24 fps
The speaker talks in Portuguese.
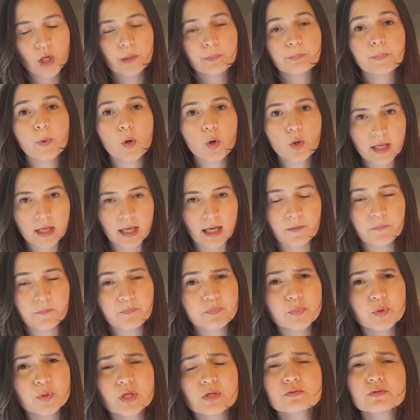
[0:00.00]
Por quê?
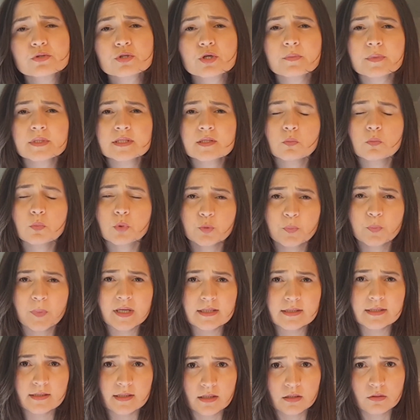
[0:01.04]
Porque os idiomas são muito
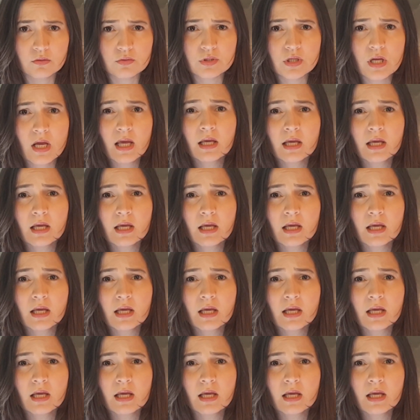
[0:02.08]
parecidos.